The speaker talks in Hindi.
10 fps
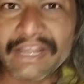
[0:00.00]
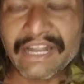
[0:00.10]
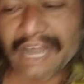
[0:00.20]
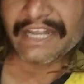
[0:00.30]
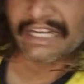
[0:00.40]
हो गया
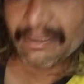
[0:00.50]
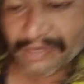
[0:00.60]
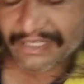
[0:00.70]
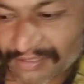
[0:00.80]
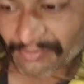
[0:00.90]
हाँ, तो नहाने की
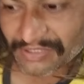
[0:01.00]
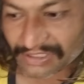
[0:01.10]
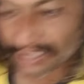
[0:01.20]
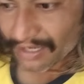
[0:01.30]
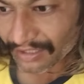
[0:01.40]
बड़ी
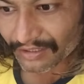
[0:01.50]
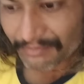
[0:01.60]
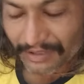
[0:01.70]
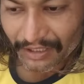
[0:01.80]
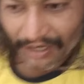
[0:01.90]
समस्या आ रही है
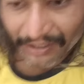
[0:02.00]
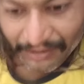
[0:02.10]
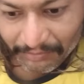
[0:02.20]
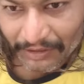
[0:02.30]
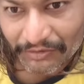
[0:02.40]
मैं का
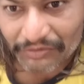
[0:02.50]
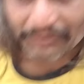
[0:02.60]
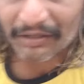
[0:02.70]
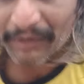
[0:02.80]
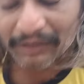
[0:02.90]
ही बताऊँ
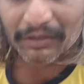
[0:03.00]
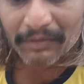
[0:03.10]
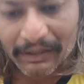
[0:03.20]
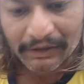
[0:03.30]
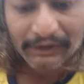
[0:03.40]
छोटा भाई तो
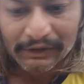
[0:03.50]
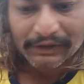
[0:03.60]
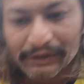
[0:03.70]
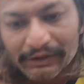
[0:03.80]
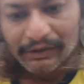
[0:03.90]
भाई
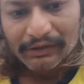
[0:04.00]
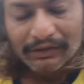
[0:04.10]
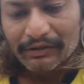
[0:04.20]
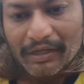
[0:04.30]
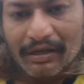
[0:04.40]

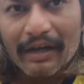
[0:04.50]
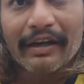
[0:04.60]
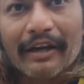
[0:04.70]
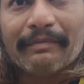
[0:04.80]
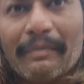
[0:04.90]

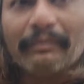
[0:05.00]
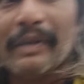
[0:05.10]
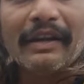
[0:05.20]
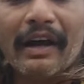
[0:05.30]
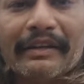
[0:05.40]
सरकारी हेडपम्प
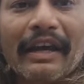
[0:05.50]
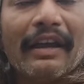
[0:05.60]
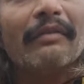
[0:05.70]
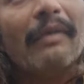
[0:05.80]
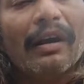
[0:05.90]
पे नहा हाँ,
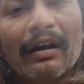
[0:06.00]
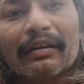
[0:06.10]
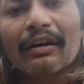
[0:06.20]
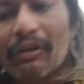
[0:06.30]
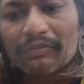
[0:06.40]
जाया हाँ,
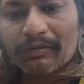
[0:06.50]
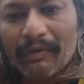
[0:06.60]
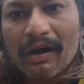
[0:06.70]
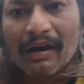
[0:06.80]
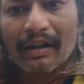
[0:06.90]
बाहर गांव से
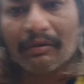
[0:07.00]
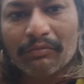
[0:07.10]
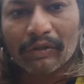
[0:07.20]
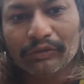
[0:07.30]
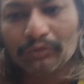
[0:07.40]
बाहर है
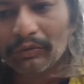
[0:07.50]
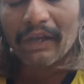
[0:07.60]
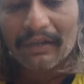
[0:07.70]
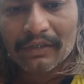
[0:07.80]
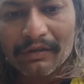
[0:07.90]
बहुत दूर
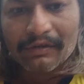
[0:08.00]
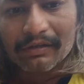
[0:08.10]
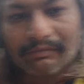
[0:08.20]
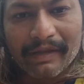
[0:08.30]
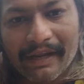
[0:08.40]
है
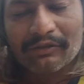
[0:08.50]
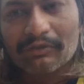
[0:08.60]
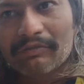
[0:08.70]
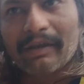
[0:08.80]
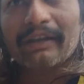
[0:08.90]
और मैं
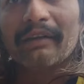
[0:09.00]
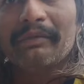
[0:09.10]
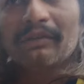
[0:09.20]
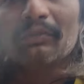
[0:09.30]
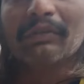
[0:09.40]
तो भाई
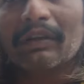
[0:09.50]
अभी सो